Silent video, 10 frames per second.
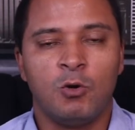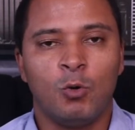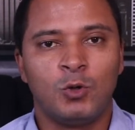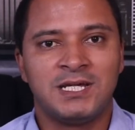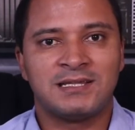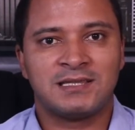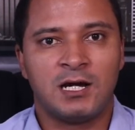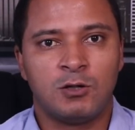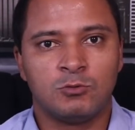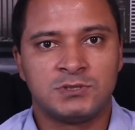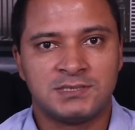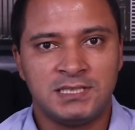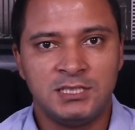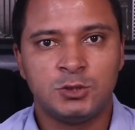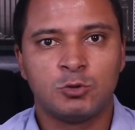orientar o
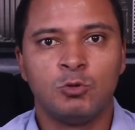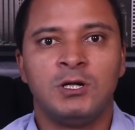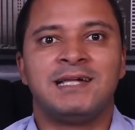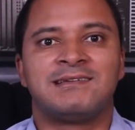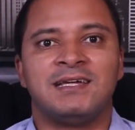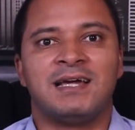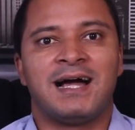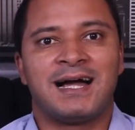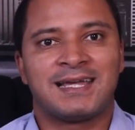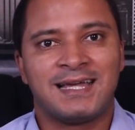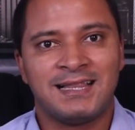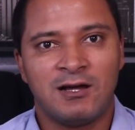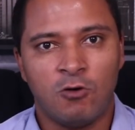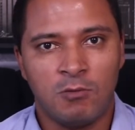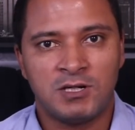síndico se
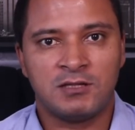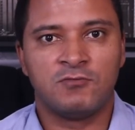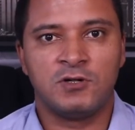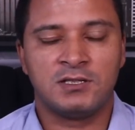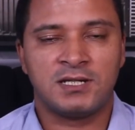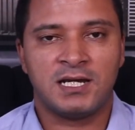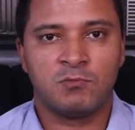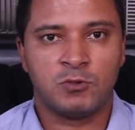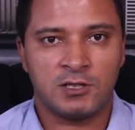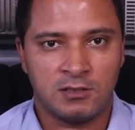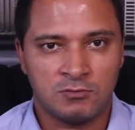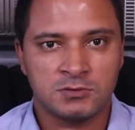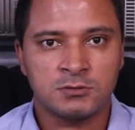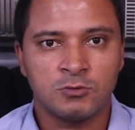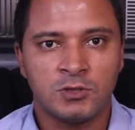aquela obra que foi entregue por aquela
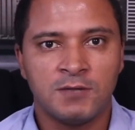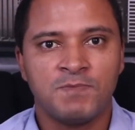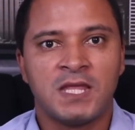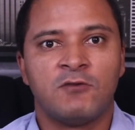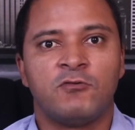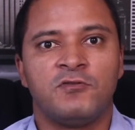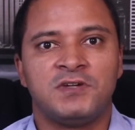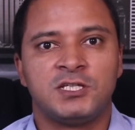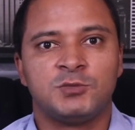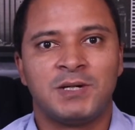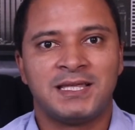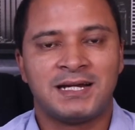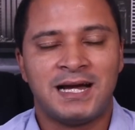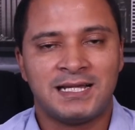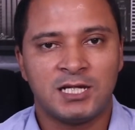construtora foi feita de
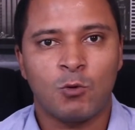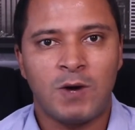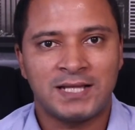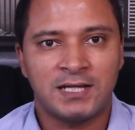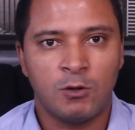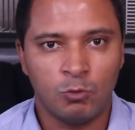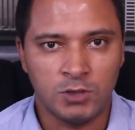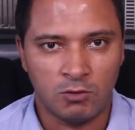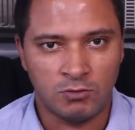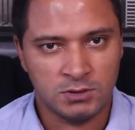maneira adequada ou não.